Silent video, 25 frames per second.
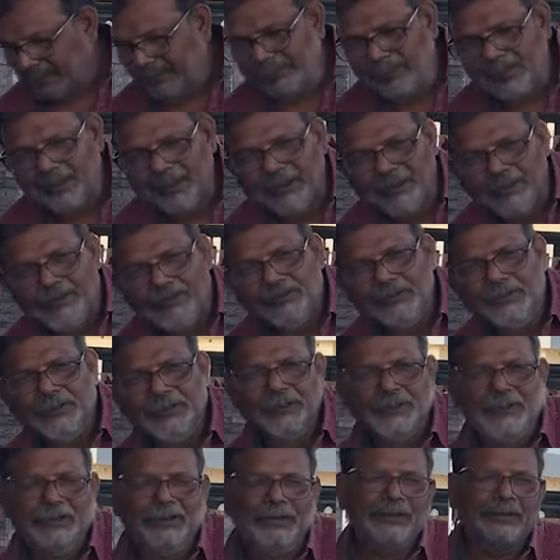అమ్మాయి ఎలా
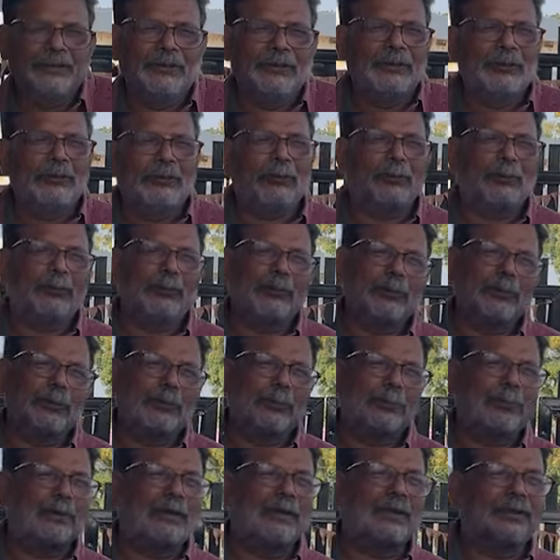ఉంది
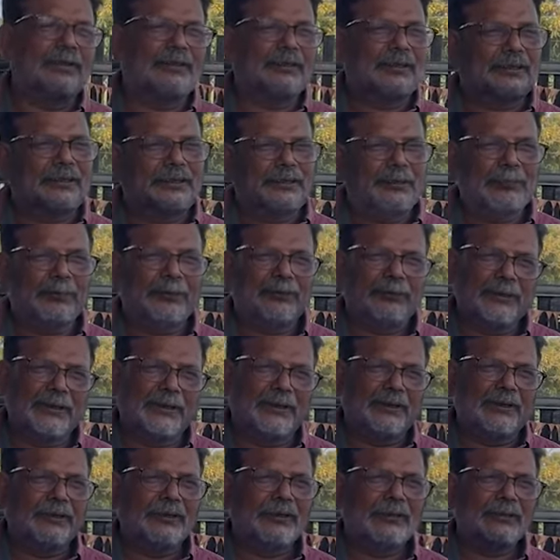కోడలు పిల్ల అంత
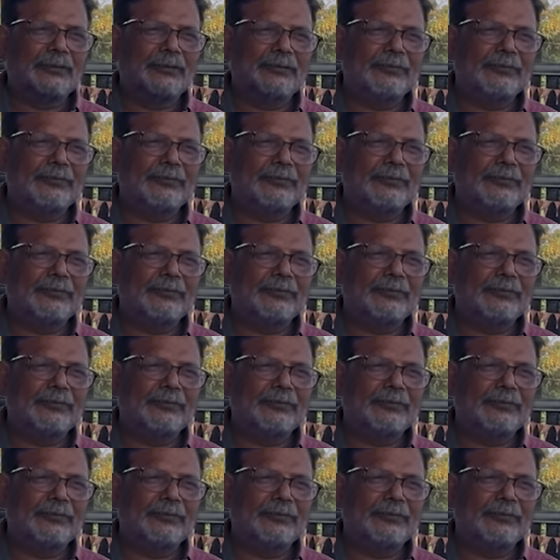క్షేమమేనా